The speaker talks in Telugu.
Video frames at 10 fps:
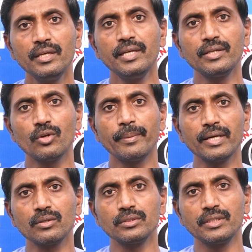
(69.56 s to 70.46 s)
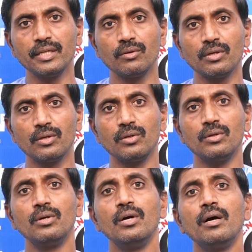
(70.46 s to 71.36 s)
ఈ టొబాకో తినే వాళ్ళలో
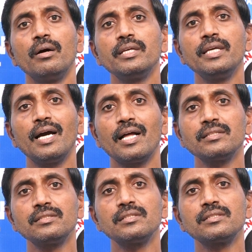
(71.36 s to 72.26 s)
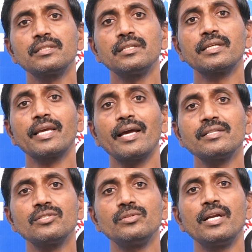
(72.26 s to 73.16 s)
ఈ అల్సర్స్కి
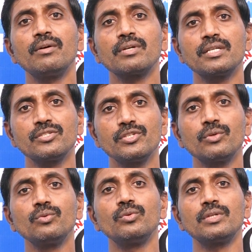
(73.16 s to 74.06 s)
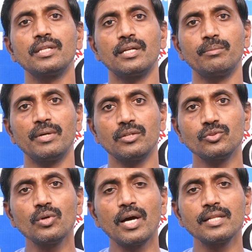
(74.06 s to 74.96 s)
క్యాన్సర్ ఉండే అవకాశం ఎక్కువ ఉంటుంది అన్నమాట
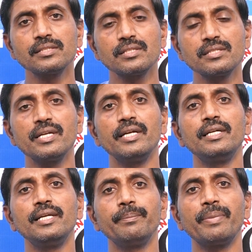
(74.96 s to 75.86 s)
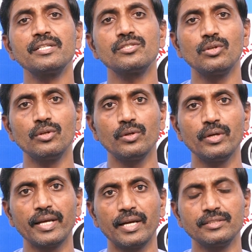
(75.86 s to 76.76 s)
సో అల్సర్స్ని ఎట్టి పరిస్థితుల్లోనూ
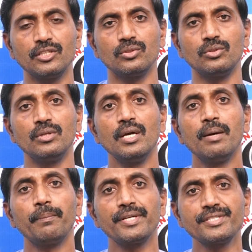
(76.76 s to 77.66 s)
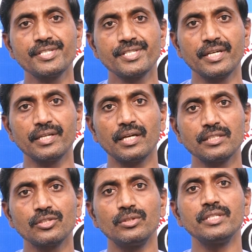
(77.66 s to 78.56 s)
నెగ్లెక్ట్ చేయొద్దు పర్సిస్టెంట్గా
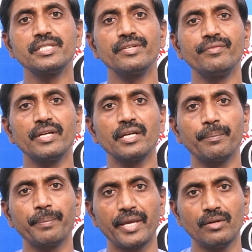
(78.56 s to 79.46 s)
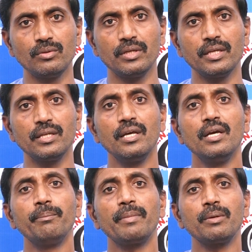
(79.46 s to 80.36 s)
అల్సర్ ఉండి సివియర్గా పెయిన్ ఉండి
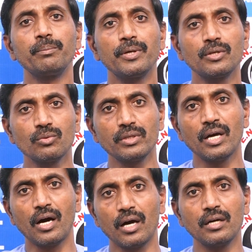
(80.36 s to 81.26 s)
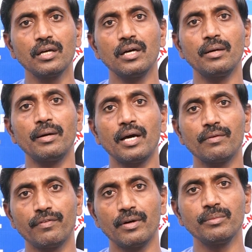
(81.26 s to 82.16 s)
మనం పట్టుకుంటే హార్డ్గా ఆర్
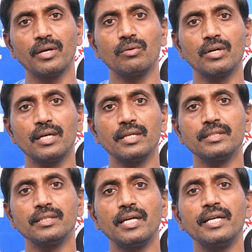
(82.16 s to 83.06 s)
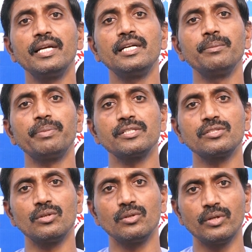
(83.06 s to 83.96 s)
ఫామ్గా ఉన్నట్లయితే దాన్ని ఎట్టి
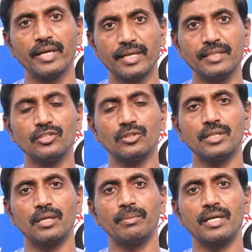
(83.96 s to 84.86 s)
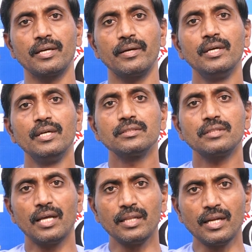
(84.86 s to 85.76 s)
పరిస్థితుల్లోనూ నెగ్లెక్ట్ చేయొద్దు అనమాట
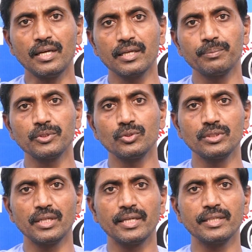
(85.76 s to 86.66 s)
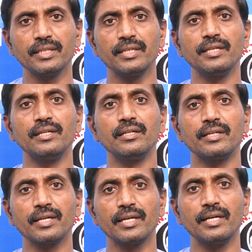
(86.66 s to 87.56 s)
సాధారణంగా ఇప్పుడు చూసినట్టయితే ఈ
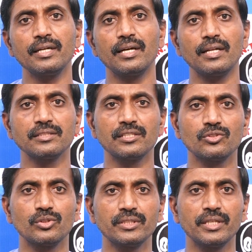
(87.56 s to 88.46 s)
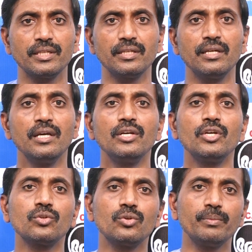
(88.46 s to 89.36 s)
రికరెంట్గా అల్సర్స్ వచ్చేవి
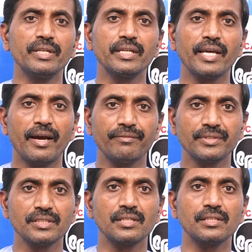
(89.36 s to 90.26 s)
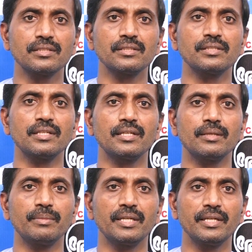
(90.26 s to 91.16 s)
ఎక్కువ మందికి యాప్తస్ అల్సర్స్
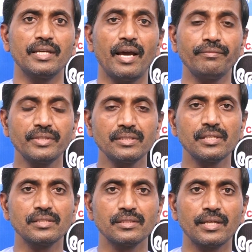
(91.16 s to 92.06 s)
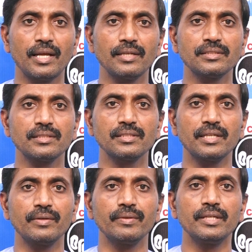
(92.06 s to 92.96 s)
అంటామండి యాప్తస్ అల్సర్స్
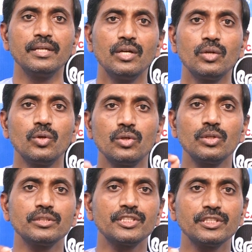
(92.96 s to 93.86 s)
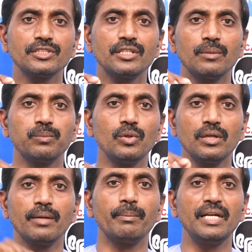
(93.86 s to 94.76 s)
అనేవి నోట్లో చిన్న చిన్న
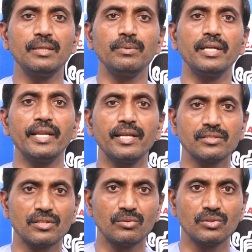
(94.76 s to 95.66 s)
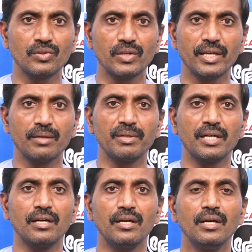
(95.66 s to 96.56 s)
పుల్లుగా మల్టిపుల్ ఏరియాస్లో ఉంటుంటాయి
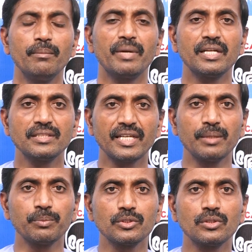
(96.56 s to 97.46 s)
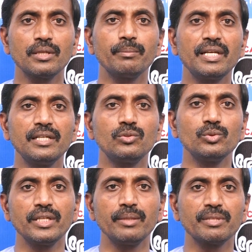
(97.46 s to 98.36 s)
అనమాట మనకు తగ్గిపోతుంటే మళ్ళీ టూ
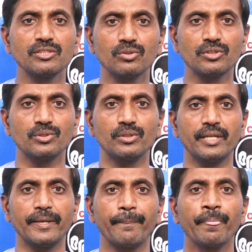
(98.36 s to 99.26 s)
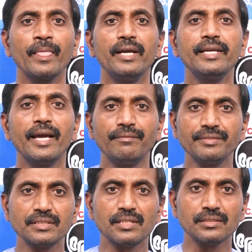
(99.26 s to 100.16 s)
త్రీ మంత్స్కి వస్తుంటాయి ఈ
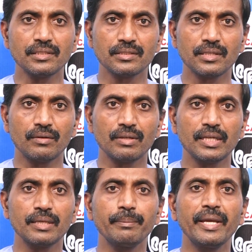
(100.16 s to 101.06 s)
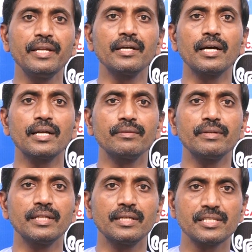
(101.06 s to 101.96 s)
యాప్తస్ అల్సర్స్ రావడానికి మెయిన్ కారణం
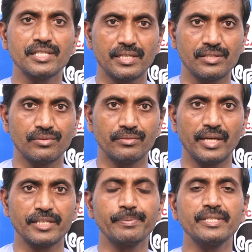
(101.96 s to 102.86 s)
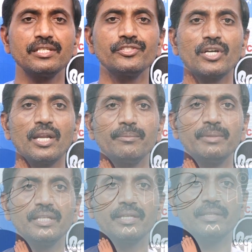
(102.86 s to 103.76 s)
ఏంటంటే స్ట్రెస్ ఎస్పెషలీ చాలామందికి